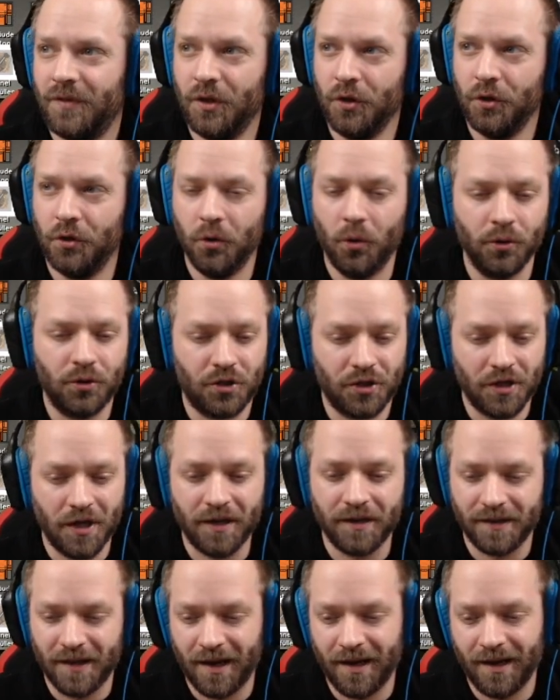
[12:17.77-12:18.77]
Der
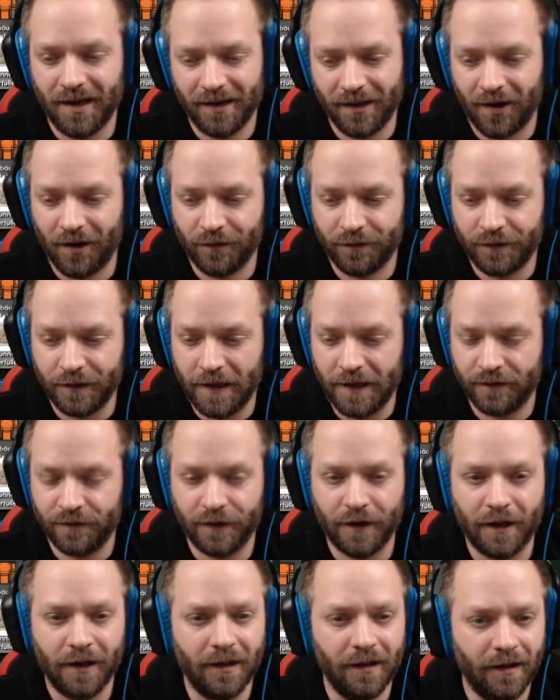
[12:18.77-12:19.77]
Notstand, ja, auf jeden
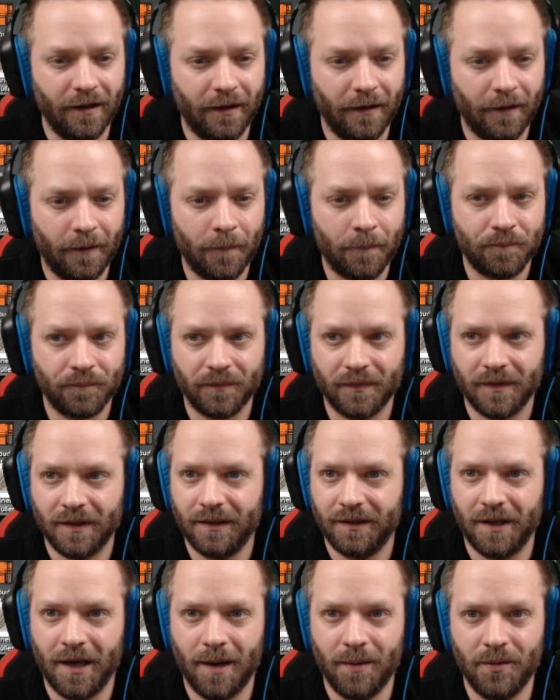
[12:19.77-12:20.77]
Fall. Äh,
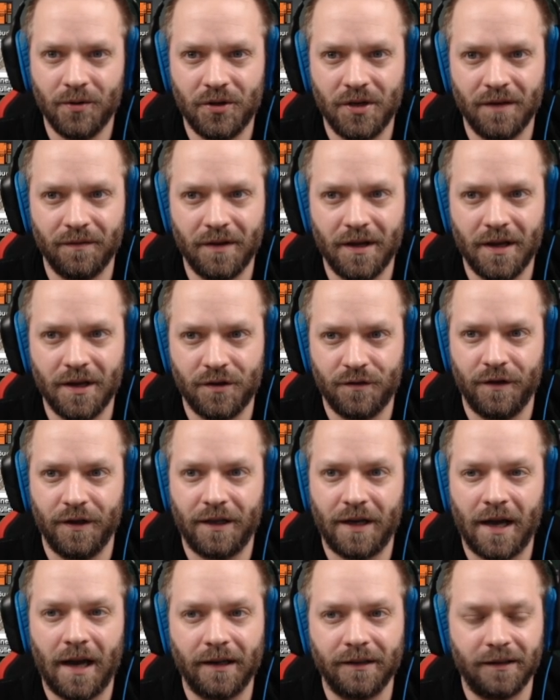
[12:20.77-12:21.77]
da habe ich irgendwie echt
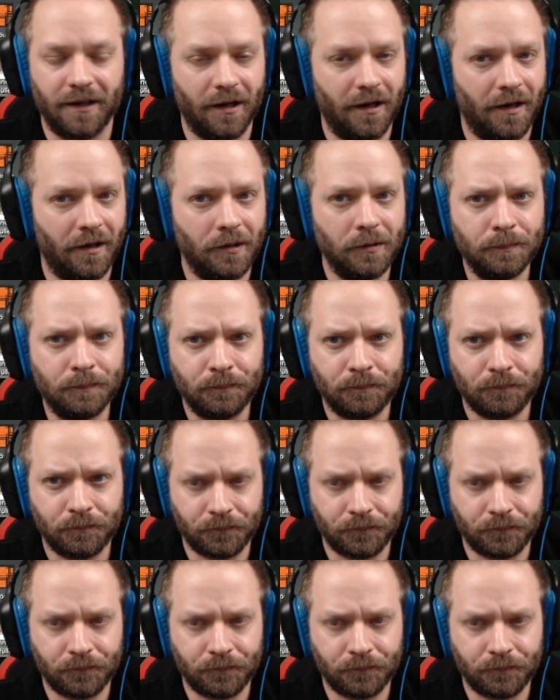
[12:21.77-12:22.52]
verkackt gerade.